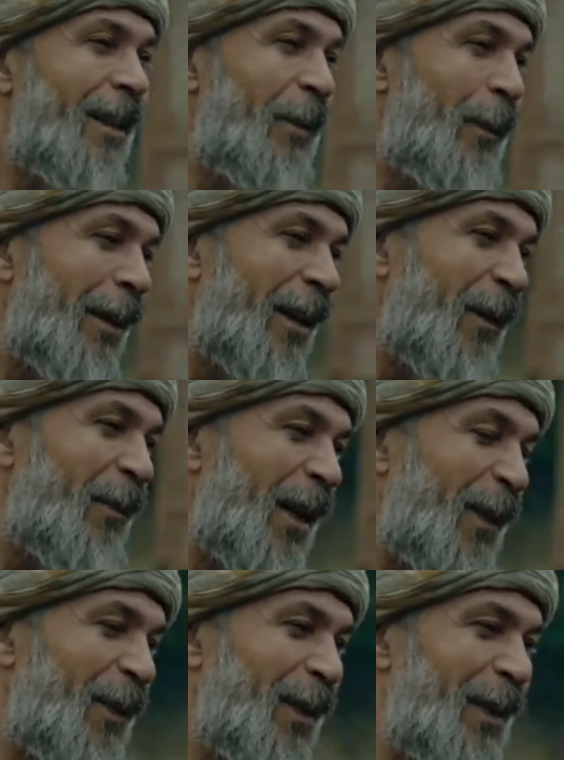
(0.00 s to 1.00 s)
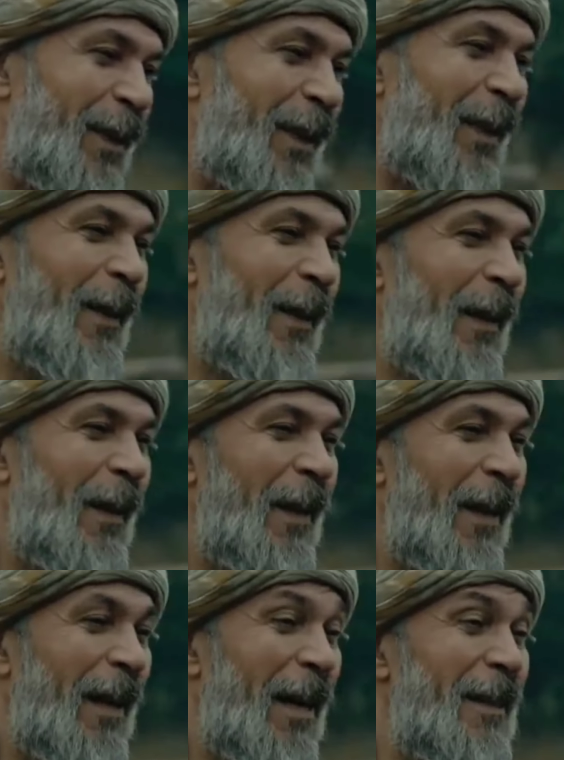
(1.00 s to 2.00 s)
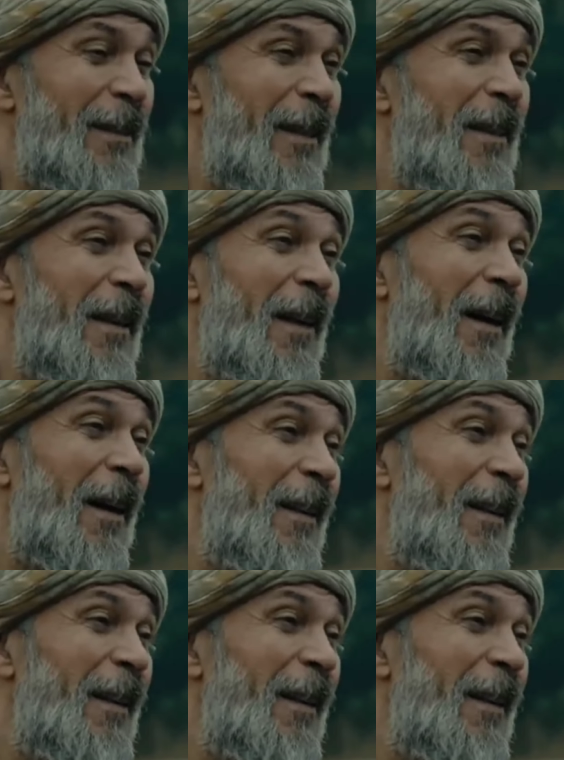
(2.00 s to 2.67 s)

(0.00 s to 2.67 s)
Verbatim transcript: हमारे प्यारे नबी ने अपना